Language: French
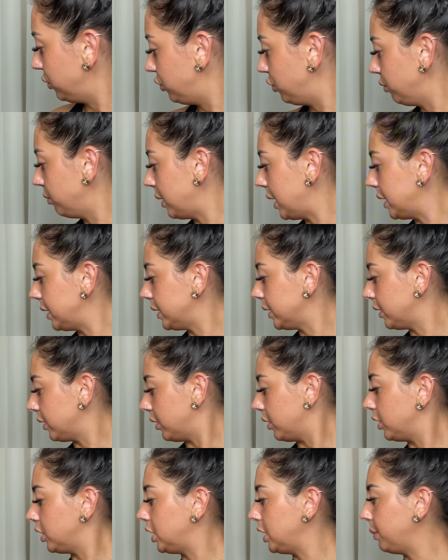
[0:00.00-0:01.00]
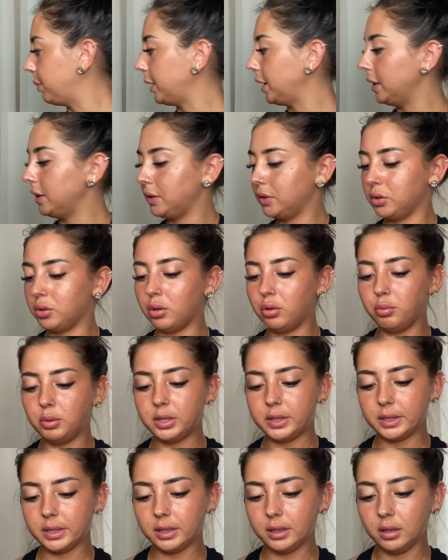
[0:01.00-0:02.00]
du masque, j'ai pris
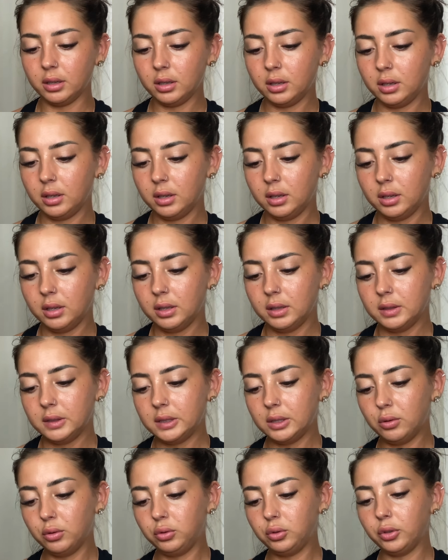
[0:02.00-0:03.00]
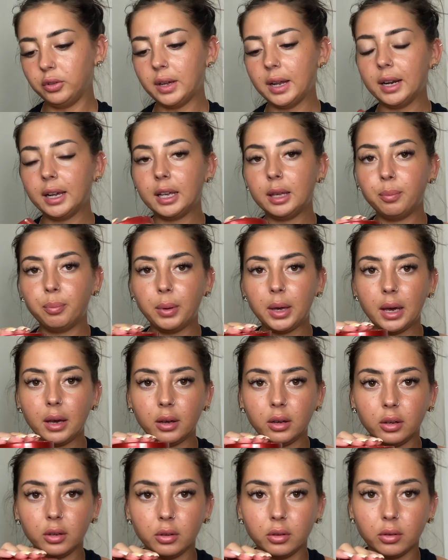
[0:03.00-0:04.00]
celui-ci c'est le Total
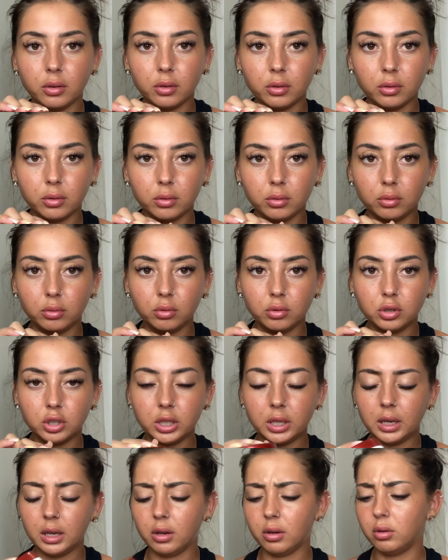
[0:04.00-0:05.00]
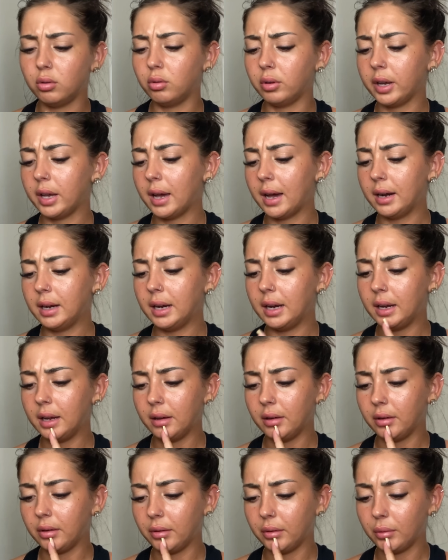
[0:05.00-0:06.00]
Repair euh, de chez euh, L'Oréal.
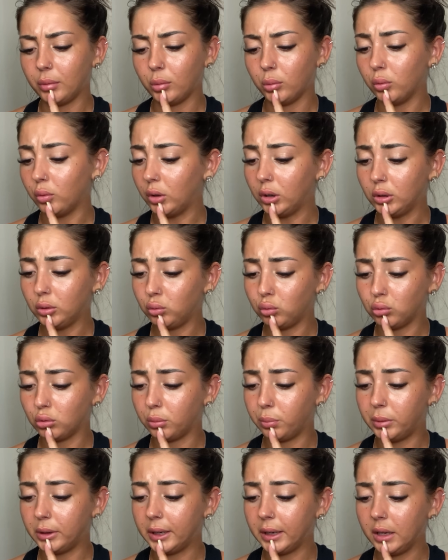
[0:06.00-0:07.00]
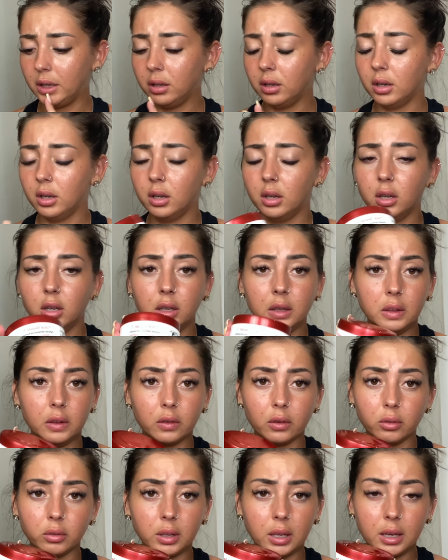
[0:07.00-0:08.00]
Euh, voilà, toujours pareil. Il
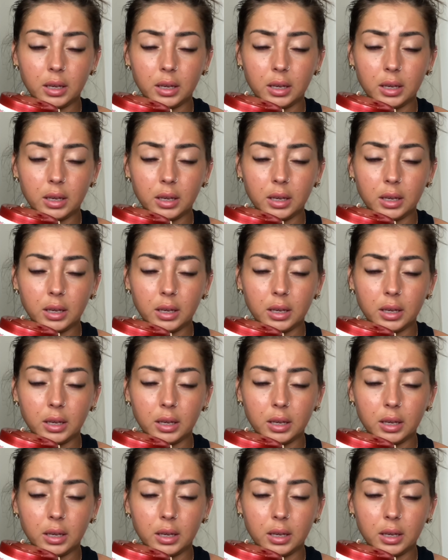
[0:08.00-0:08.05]
sentait